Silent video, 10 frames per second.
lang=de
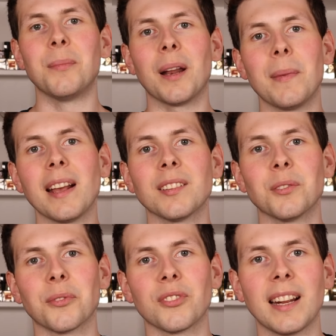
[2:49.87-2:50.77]
Bei dem nächsten
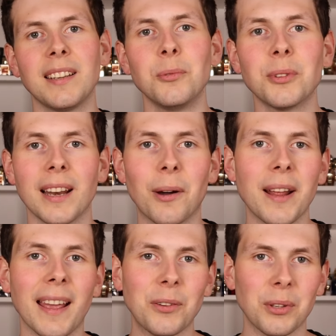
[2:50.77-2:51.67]
Duft steckt die gute
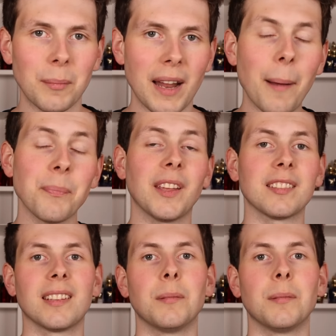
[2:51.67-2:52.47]
Laune eigentlich schon im Namen. Das ist